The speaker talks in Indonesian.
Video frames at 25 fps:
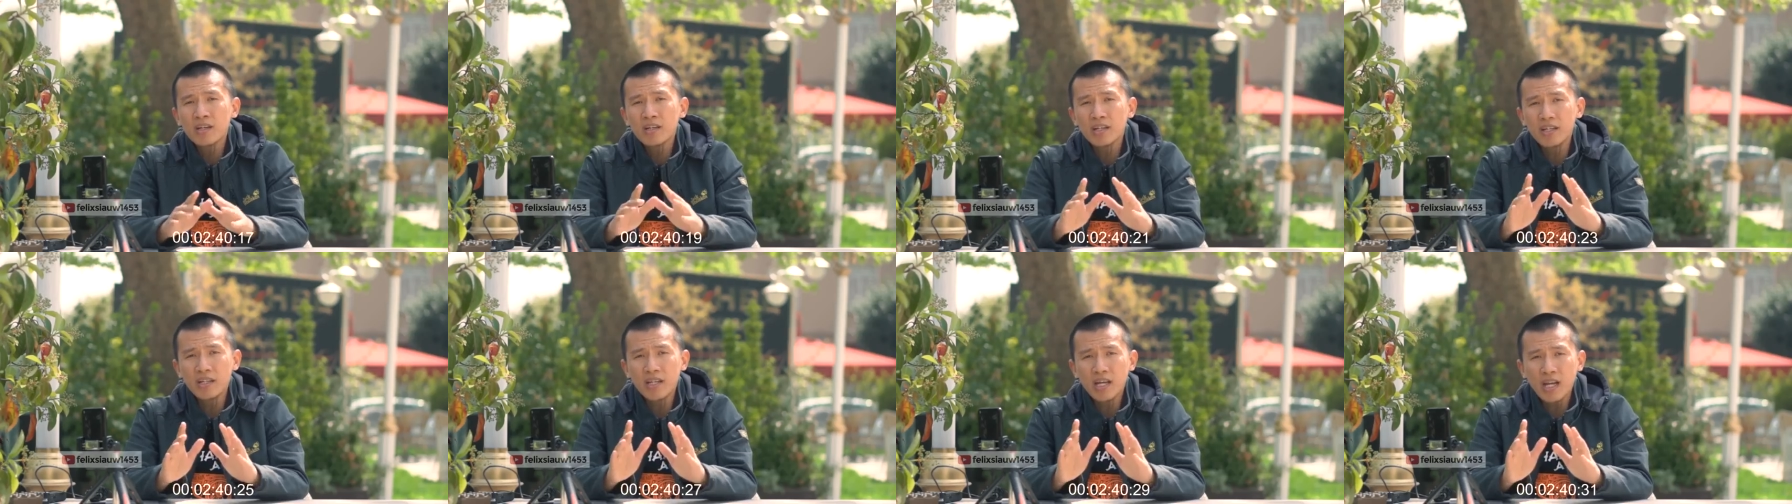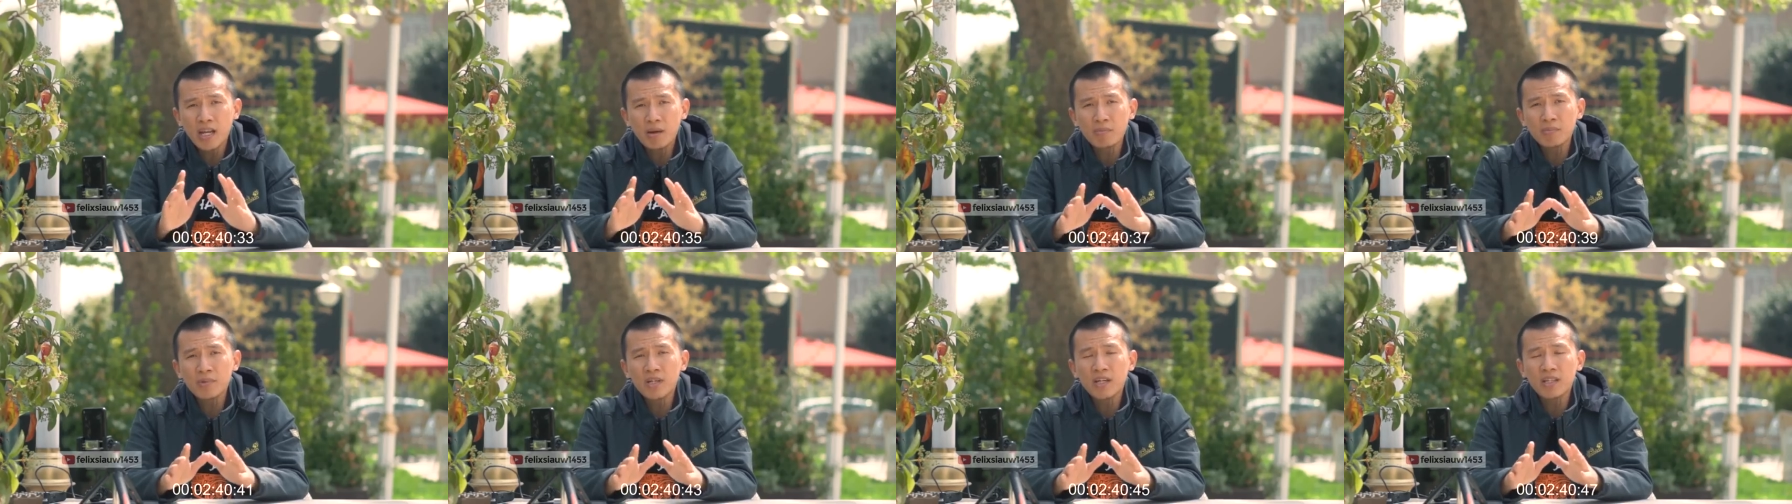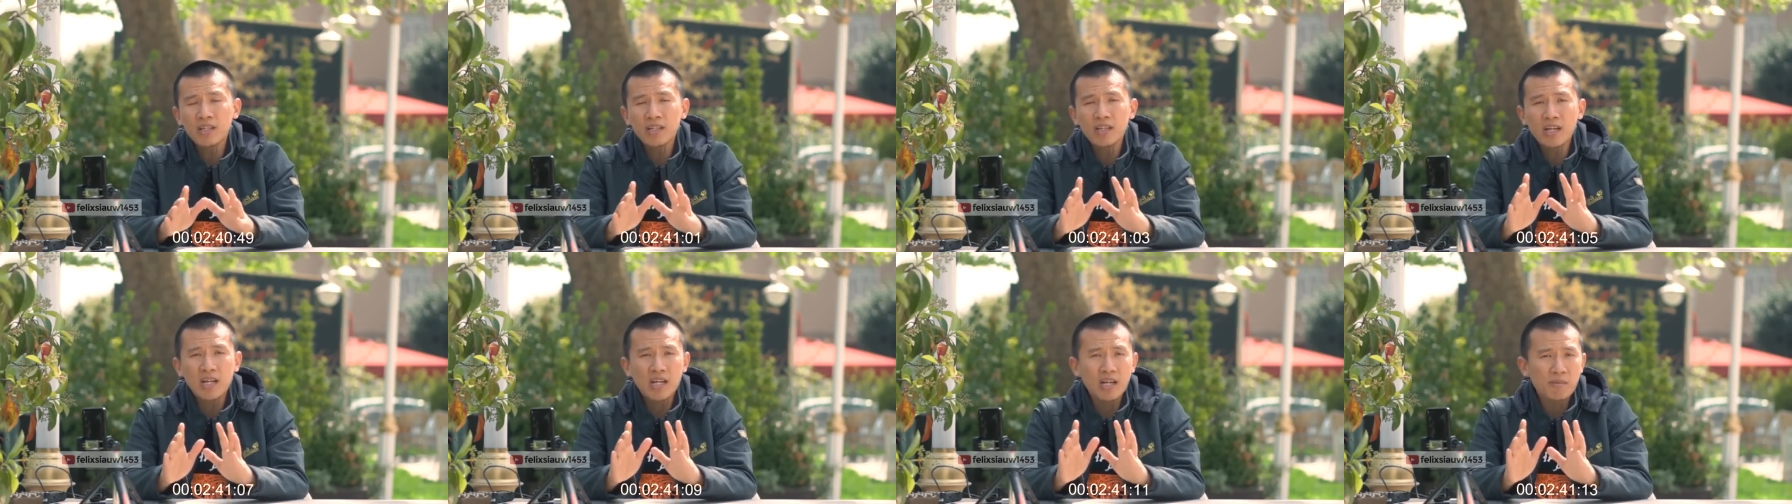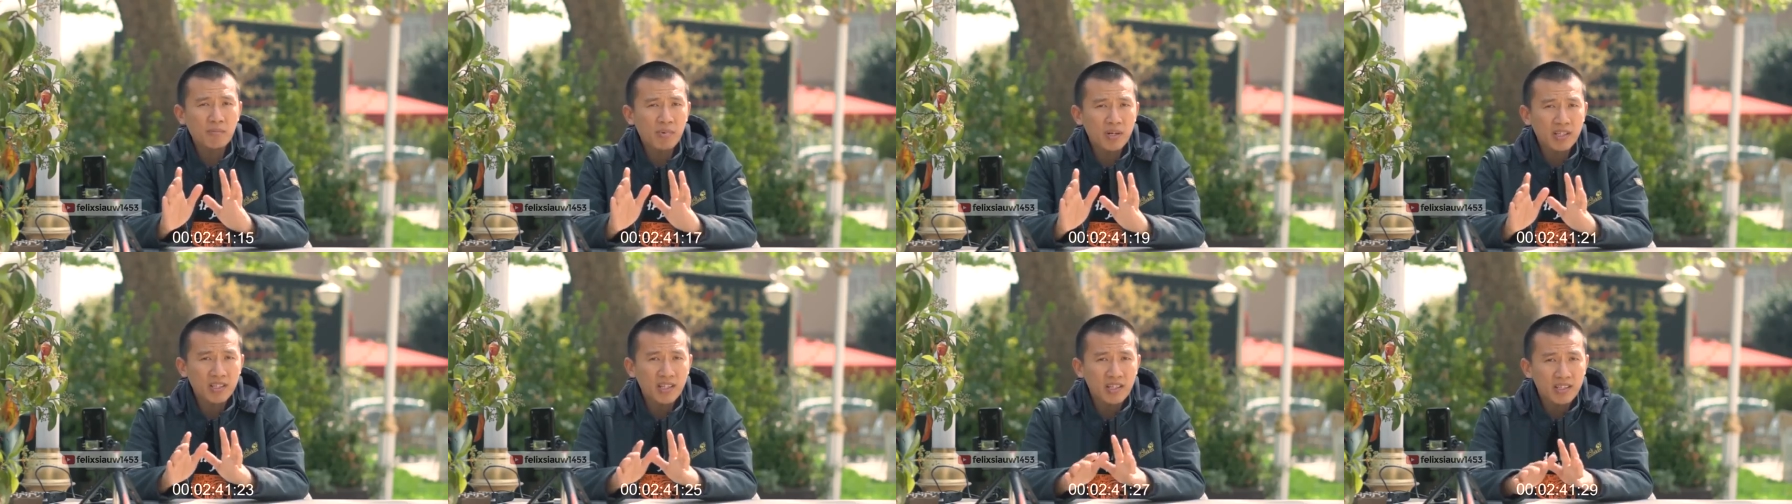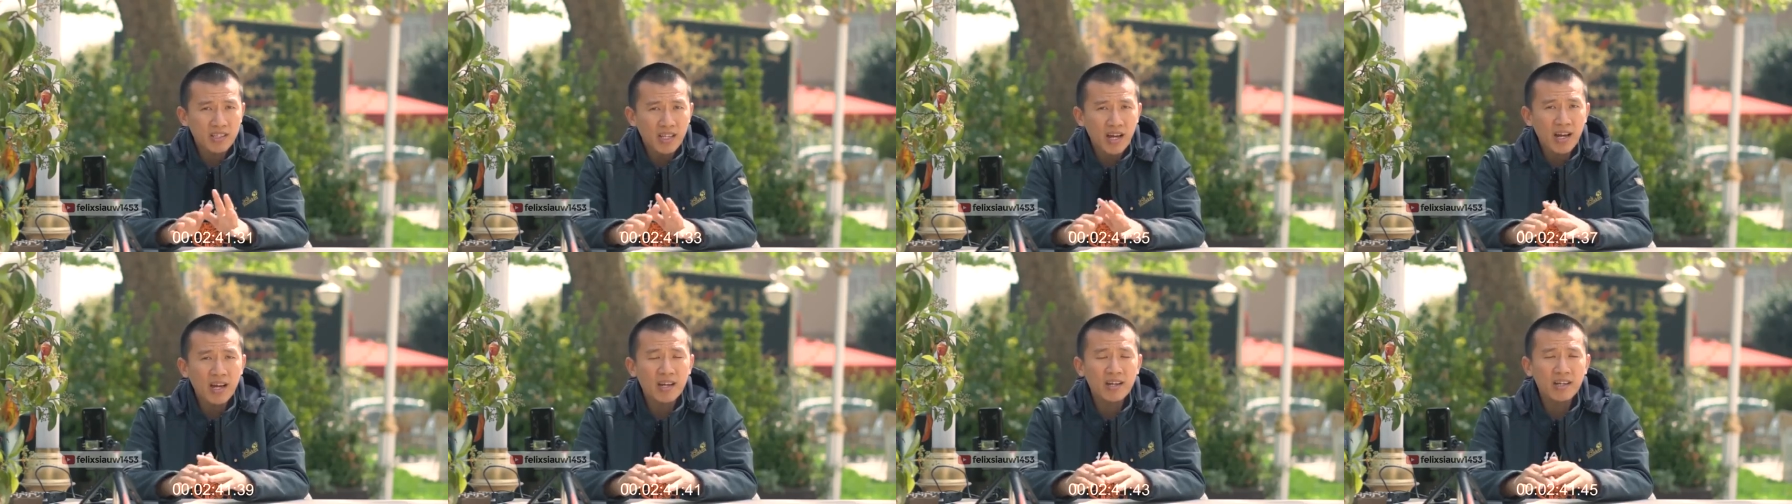di dalamnya tidak ada
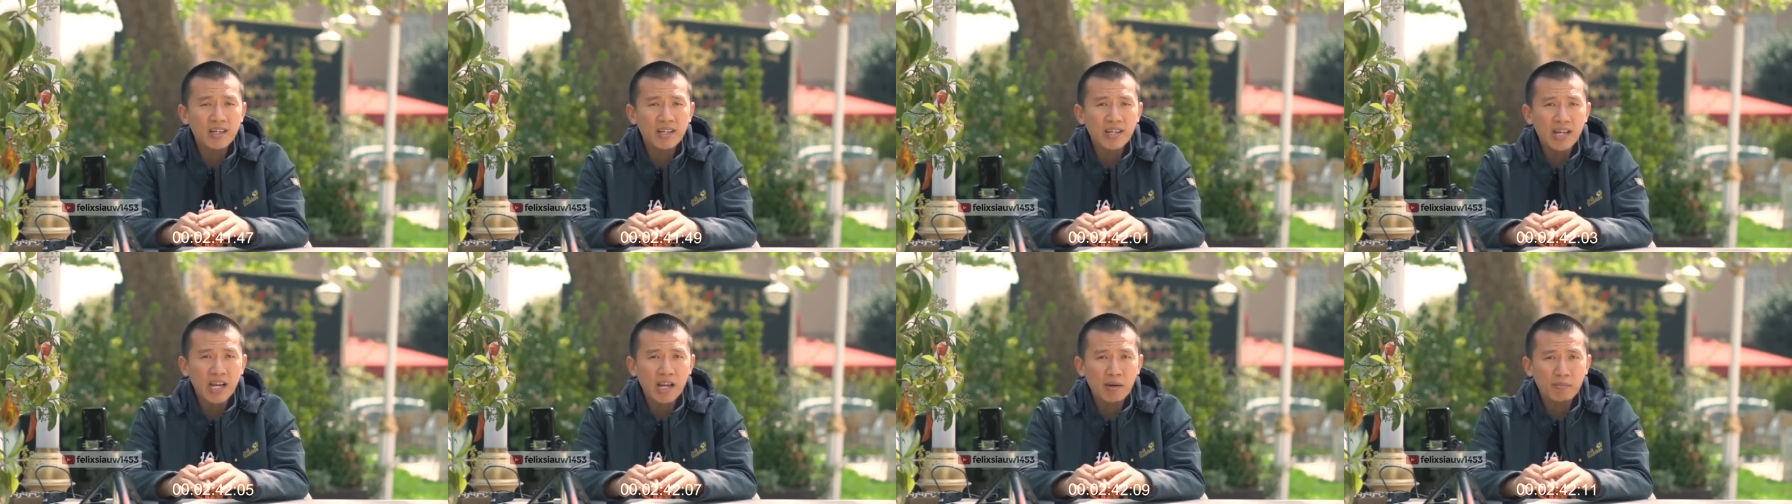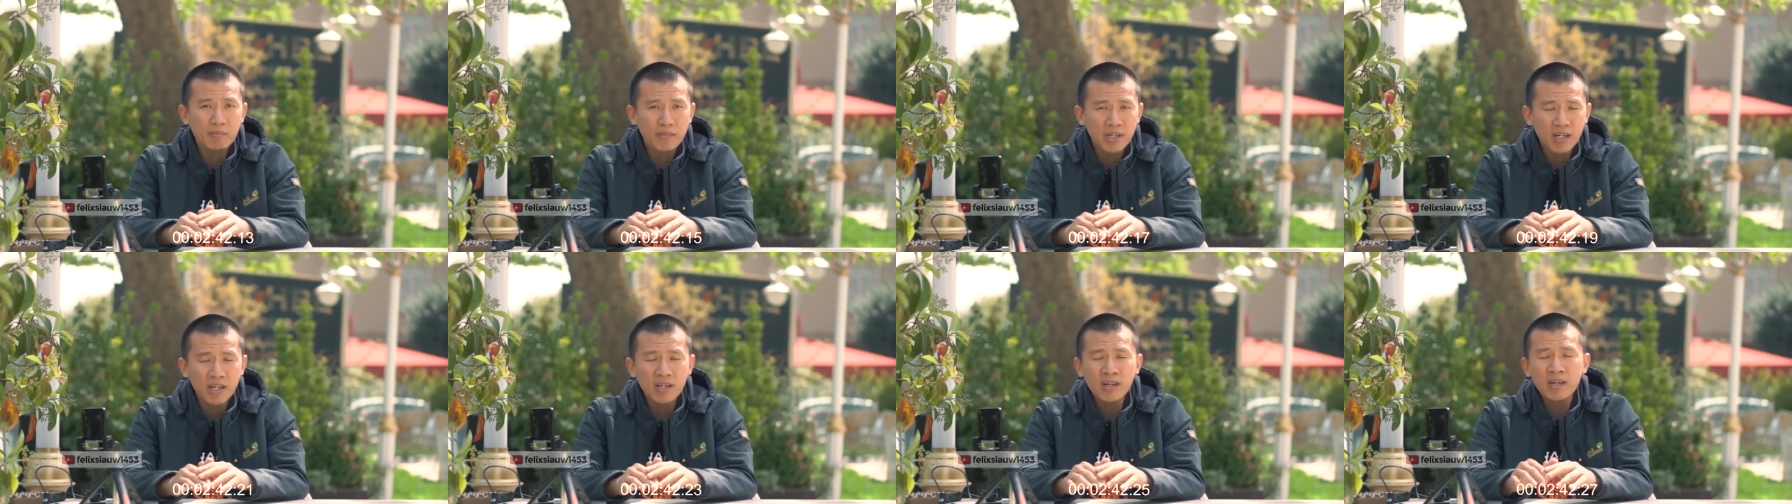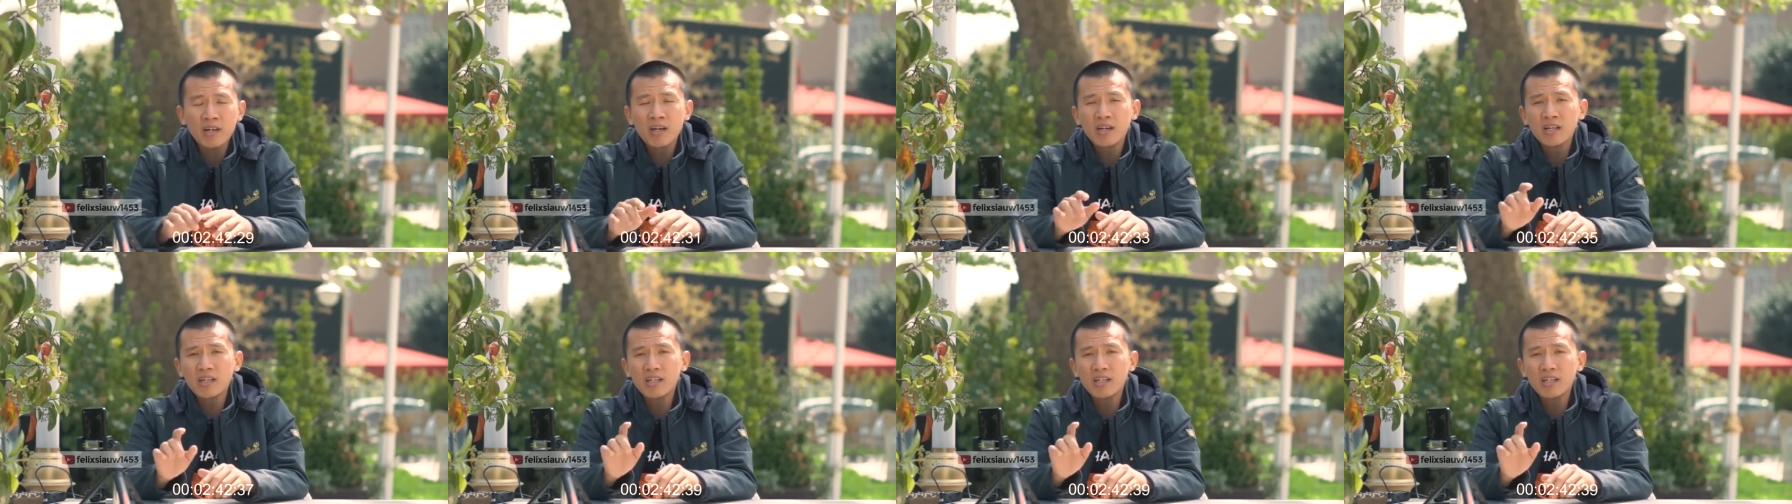pertentangan di dalamnya,